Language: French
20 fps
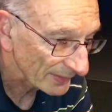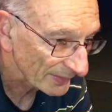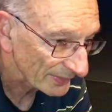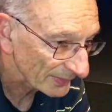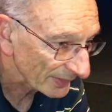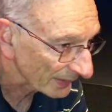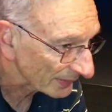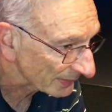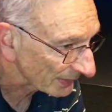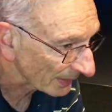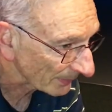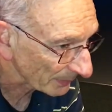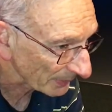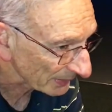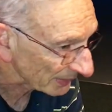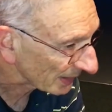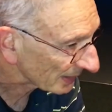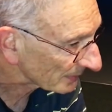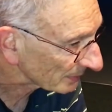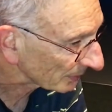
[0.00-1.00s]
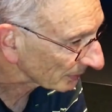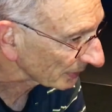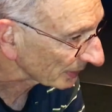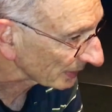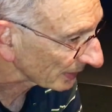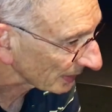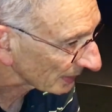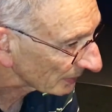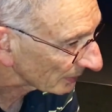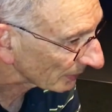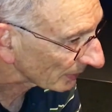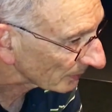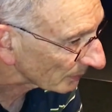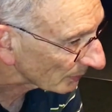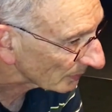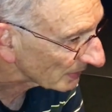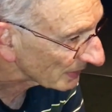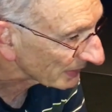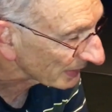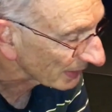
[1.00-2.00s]
ça a été un prétexte pour s'attaquer aux
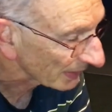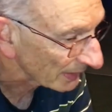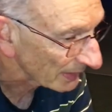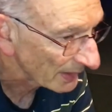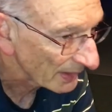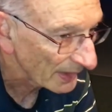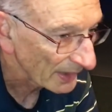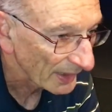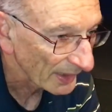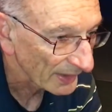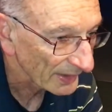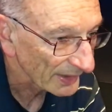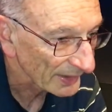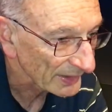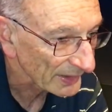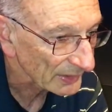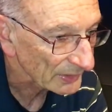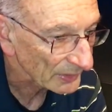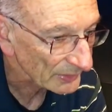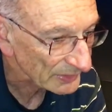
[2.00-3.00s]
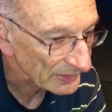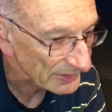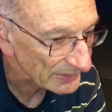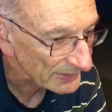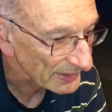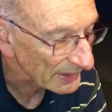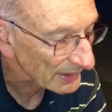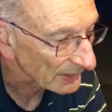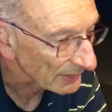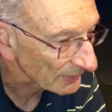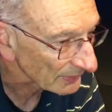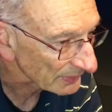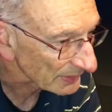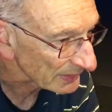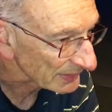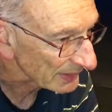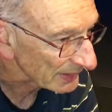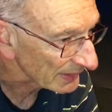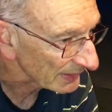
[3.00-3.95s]
républicains. il y a des quantités et quantités